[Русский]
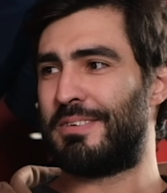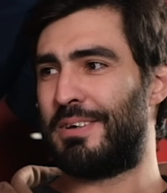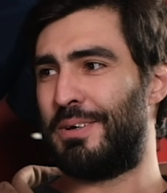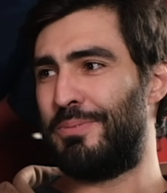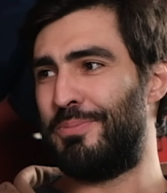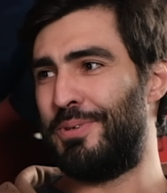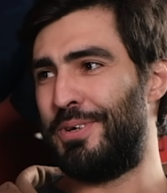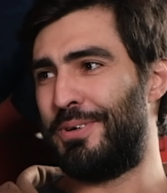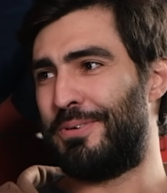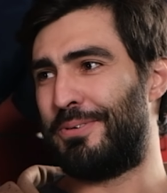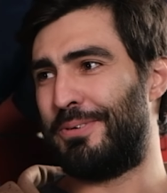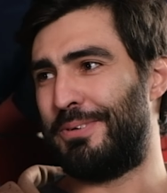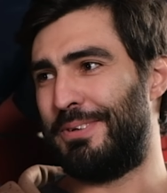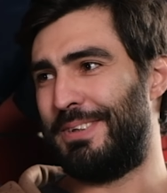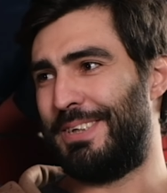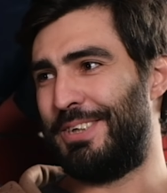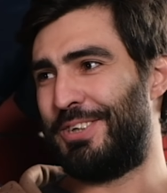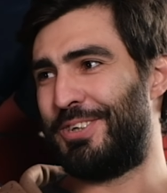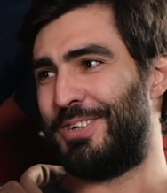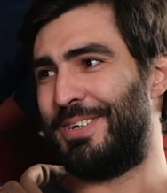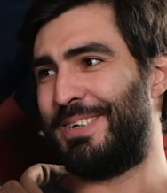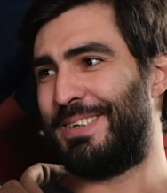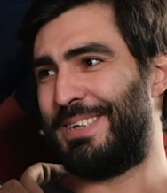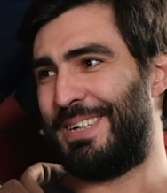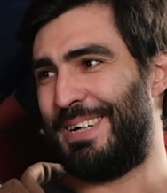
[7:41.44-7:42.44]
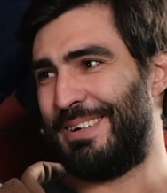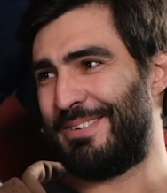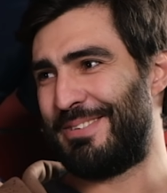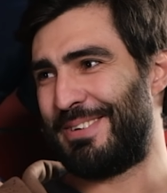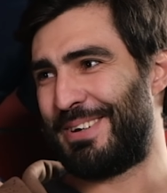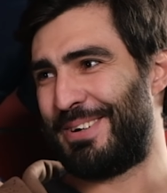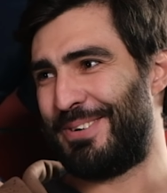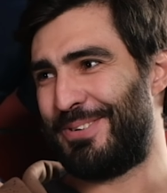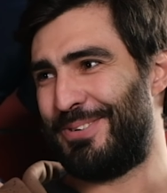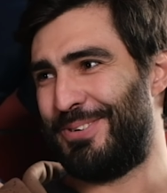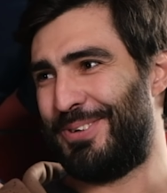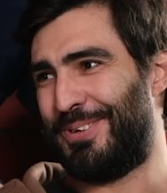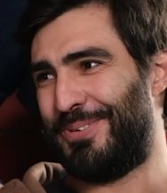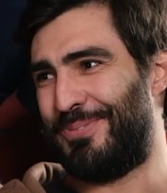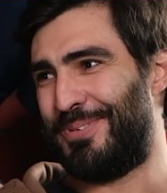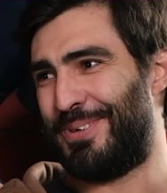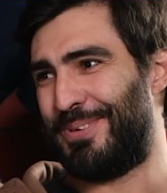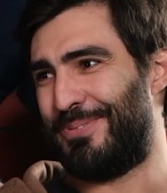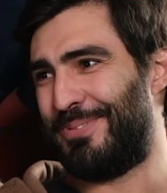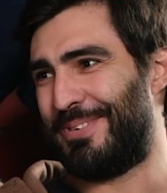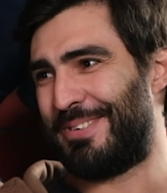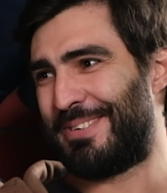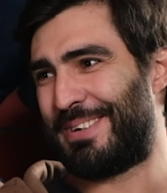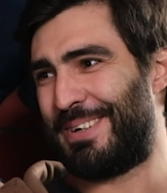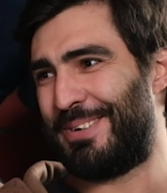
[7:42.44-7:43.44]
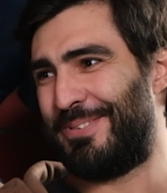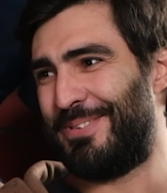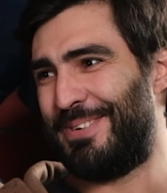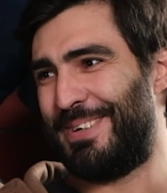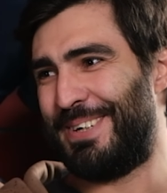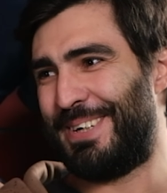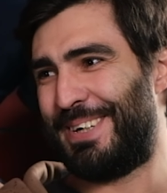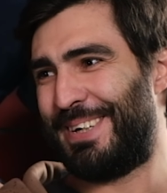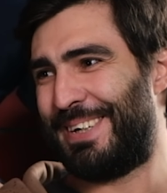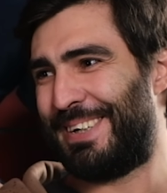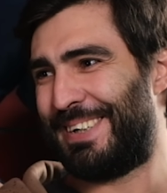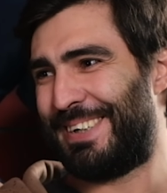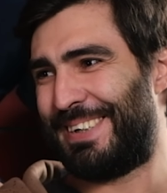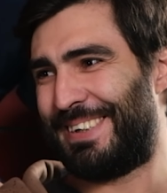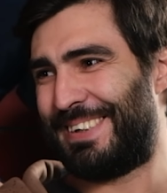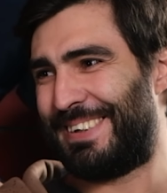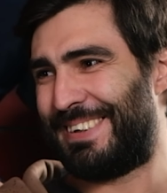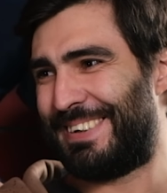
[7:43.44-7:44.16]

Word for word: скамейку и начали драться, короче, прямо Нет, на скамейке. Это классическая